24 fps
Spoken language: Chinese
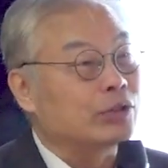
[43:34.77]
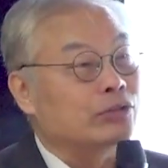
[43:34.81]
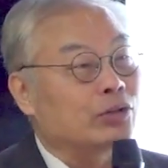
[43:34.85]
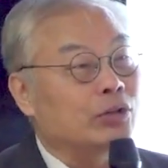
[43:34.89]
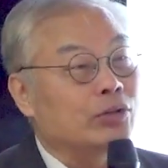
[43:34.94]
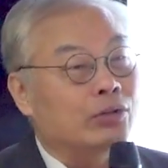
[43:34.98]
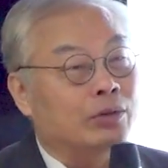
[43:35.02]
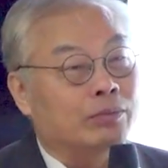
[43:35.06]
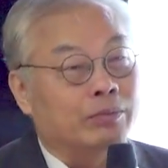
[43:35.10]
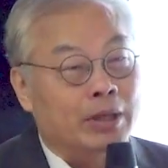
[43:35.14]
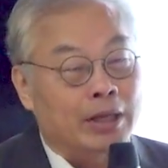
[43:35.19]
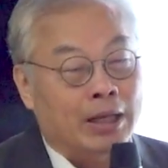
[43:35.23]
所以
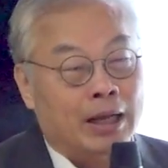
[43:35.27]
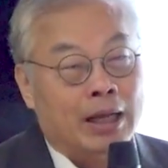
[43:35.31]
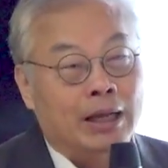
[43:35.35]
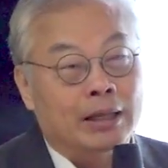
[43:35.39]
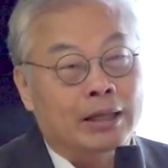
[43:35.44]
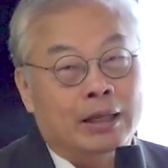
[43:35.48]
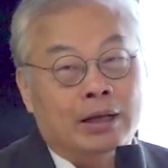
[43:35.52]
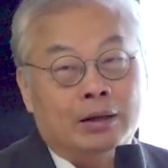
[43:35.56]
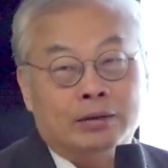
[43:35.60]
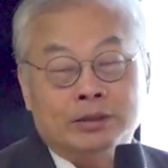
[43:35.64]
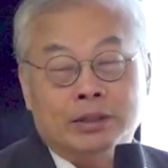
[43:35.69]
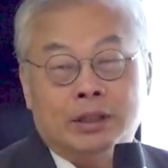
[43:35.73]
我们
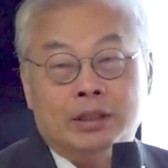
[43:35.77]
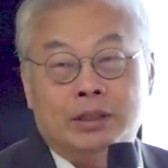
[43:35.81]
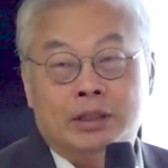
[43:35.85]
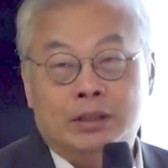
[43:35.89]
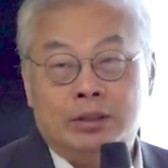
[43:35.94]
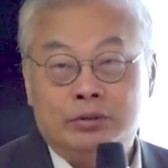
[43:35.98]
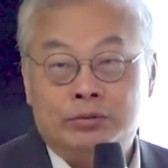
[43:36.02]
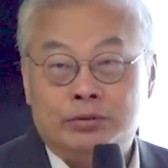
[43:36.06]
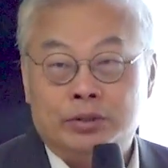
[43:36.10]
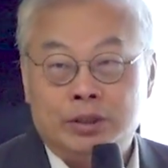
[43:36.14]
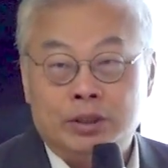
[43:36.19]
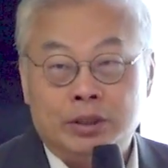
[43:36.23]
看到任
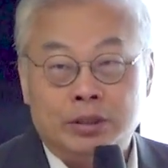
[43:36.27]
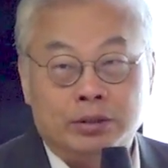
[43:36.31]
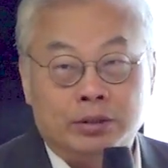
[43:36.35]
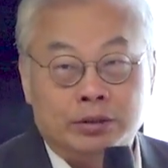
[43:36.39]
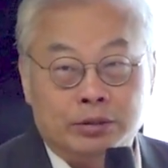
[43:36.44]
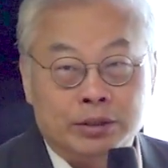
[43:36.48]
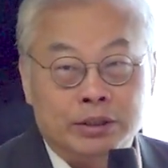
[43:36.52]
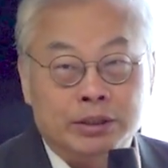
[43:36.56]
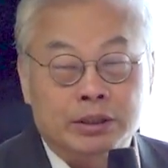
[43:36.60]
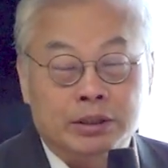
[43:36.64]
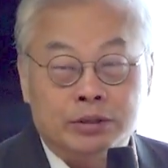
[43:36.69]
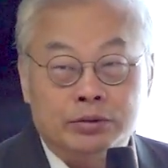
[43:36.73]
何觉得
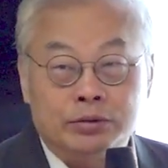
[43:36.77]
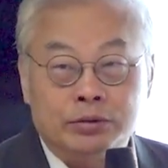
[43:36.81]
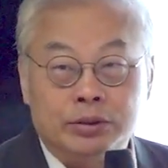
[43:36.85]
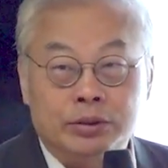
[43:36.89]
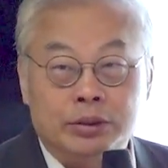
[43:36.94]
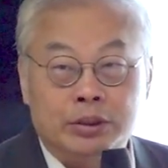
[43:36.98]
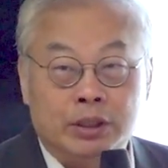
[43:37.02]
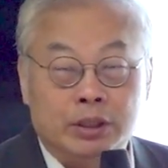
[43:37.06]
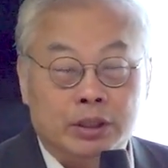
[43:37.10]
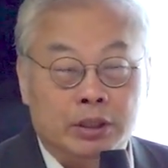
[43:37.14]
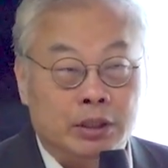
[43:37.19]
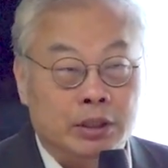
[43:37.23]
有兴
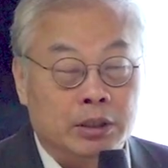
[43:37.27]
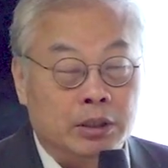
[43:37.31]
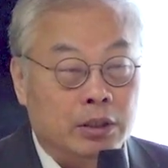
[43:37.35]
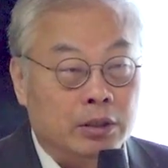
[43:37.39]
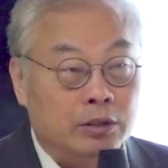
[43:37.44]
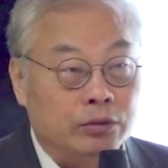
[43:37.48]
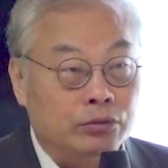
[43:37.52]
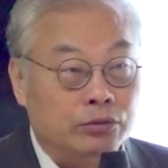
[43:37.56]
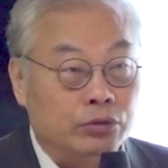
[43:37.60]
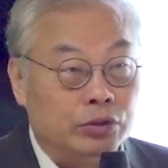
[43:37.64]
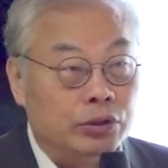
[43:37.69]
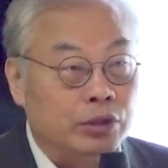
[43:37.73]
趣的
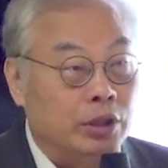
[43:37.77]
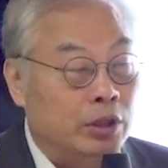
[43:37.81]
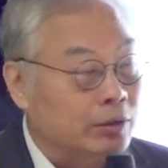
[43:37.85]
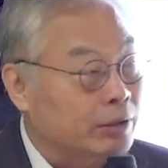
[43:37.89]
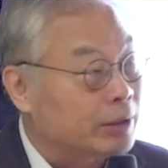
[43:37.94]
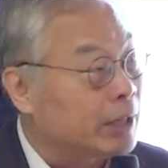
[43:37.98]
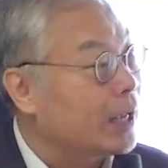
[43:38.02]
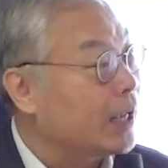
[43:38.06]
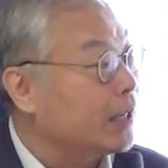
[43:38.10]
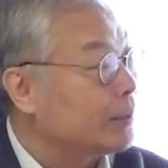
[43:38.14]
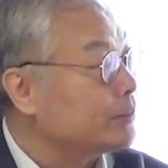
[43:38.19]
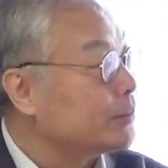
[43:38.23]

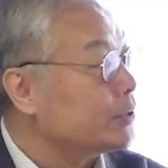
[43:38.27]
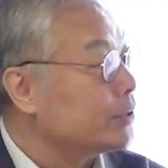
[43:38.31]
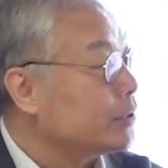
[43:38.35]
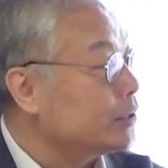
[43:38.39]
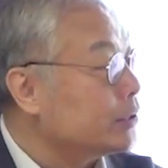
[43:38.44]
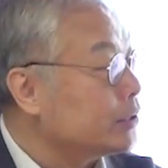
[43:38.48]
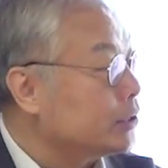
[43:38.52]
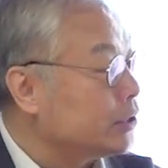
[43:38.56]
Genotypes，